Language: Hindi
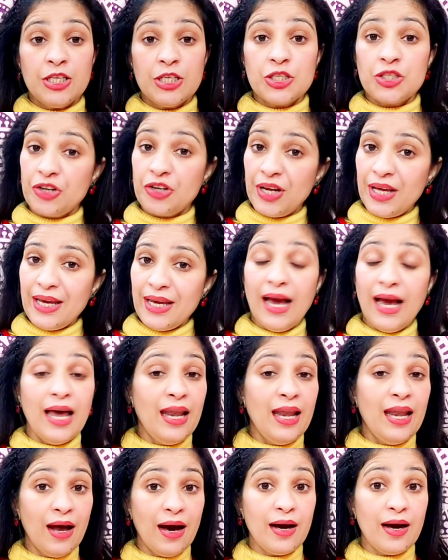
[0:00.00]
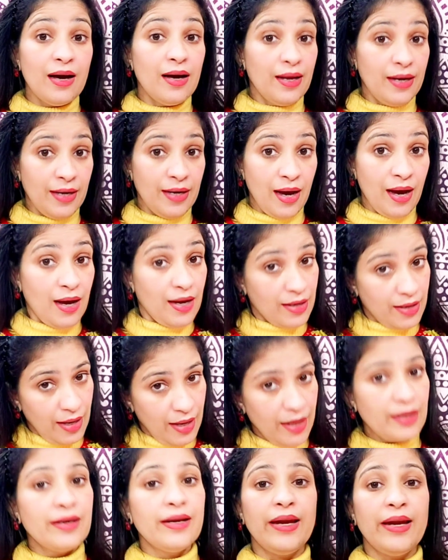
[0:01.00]
श्री ला ना
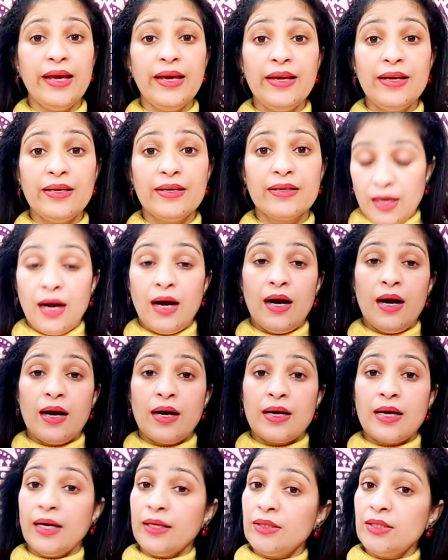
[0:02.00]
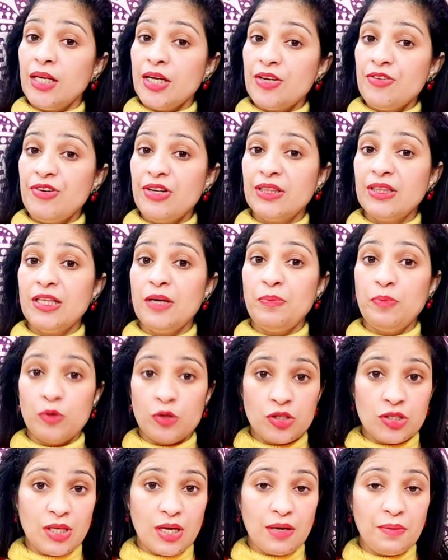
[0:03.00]
गर्ग ने कथक नृत्य
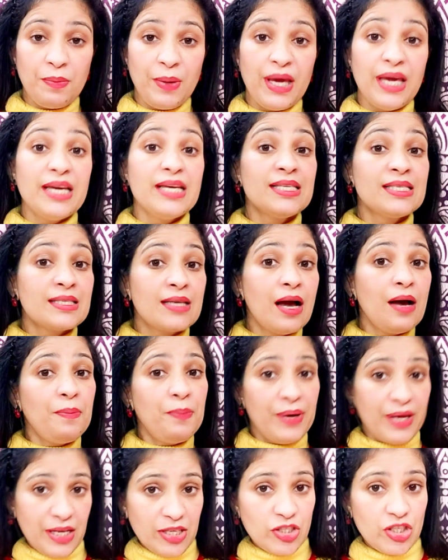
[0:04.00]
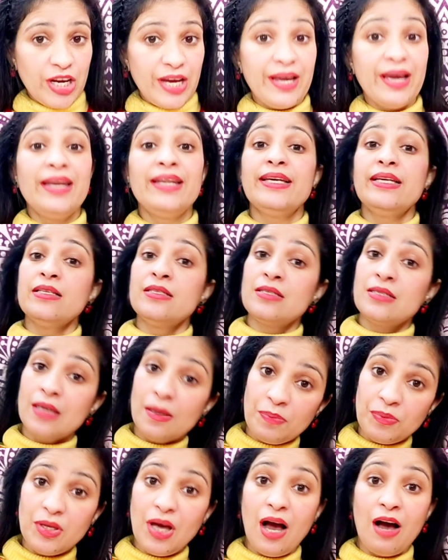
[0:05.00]
पुस्तक में इसका परिचय यानी कि
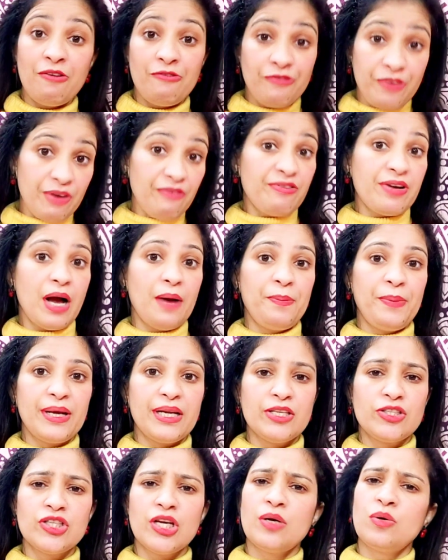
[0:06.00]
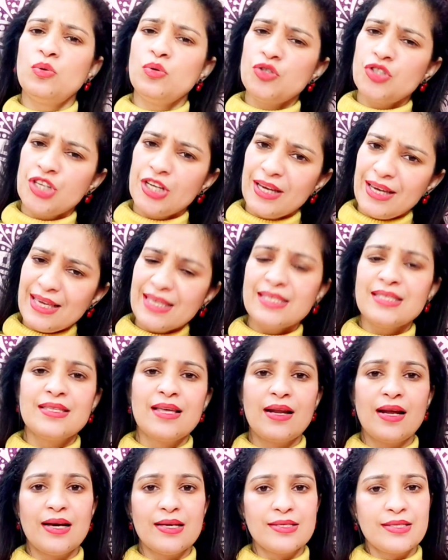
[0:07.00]
सप्त अवयव का परिचय कुछ इस
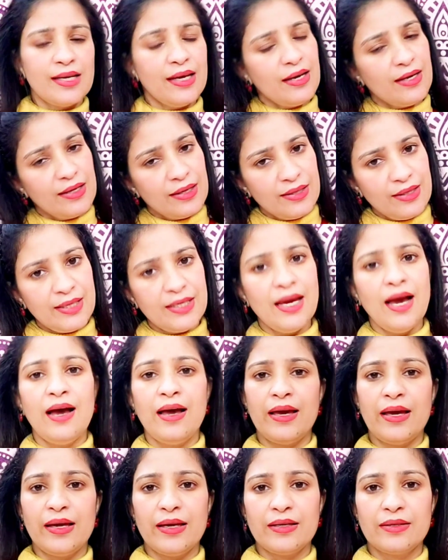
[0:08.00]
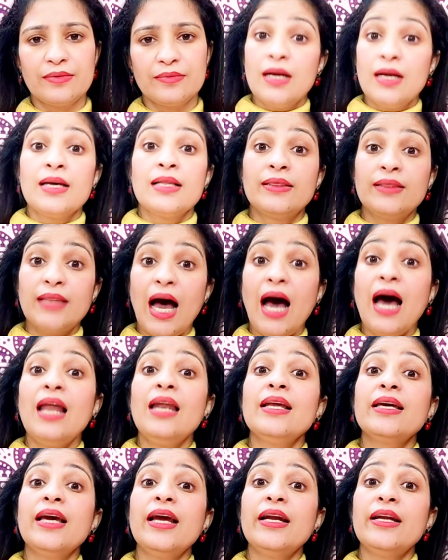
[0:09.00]
तरह से दिया है ताल
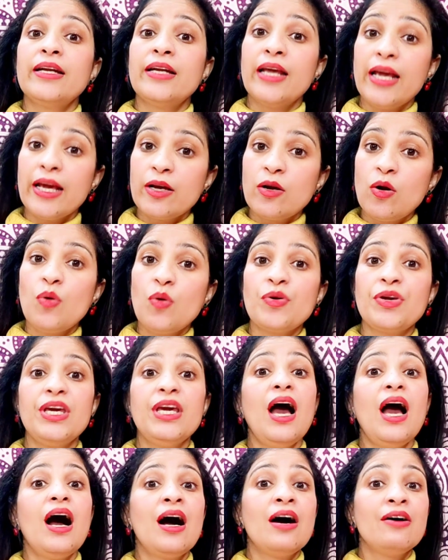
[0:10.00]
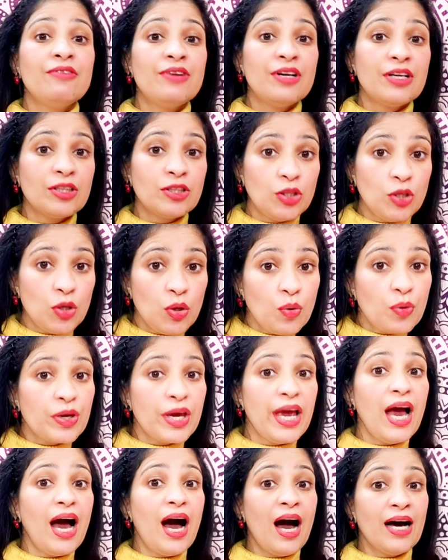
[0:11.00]
के ठेकों की आवर्तियों
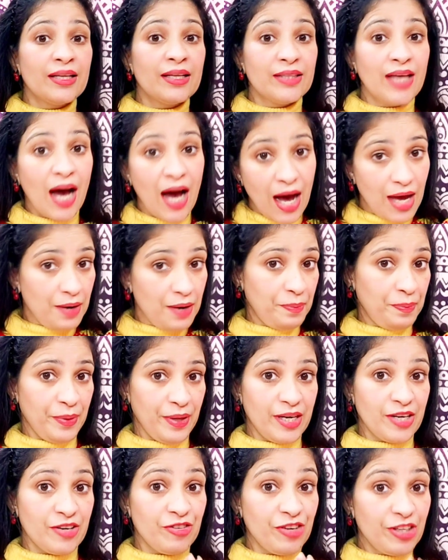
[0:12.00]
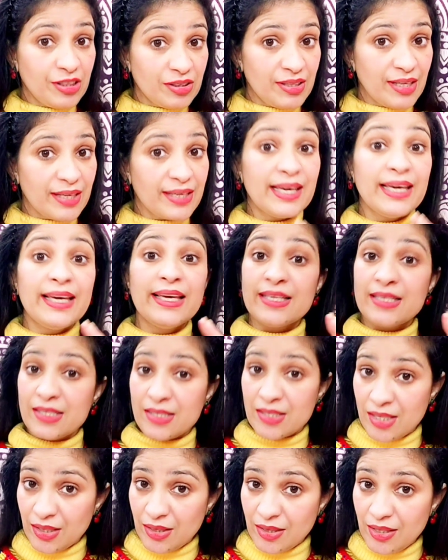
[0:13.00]
के आधार पर नृत्य की
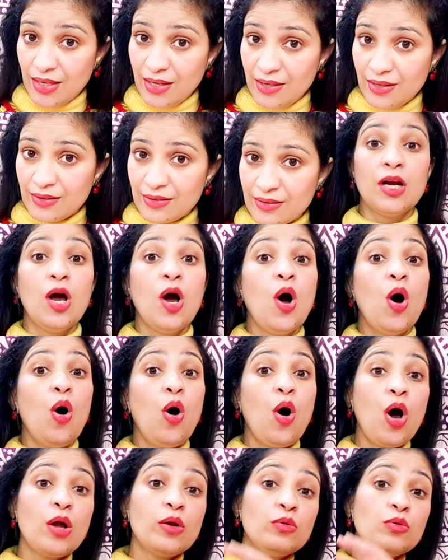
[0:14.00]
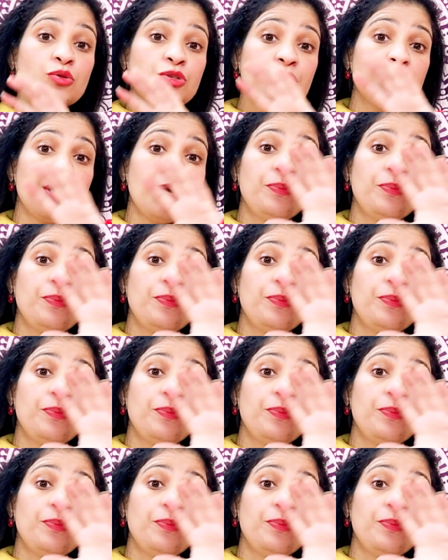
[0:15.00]
स्थिति और उसके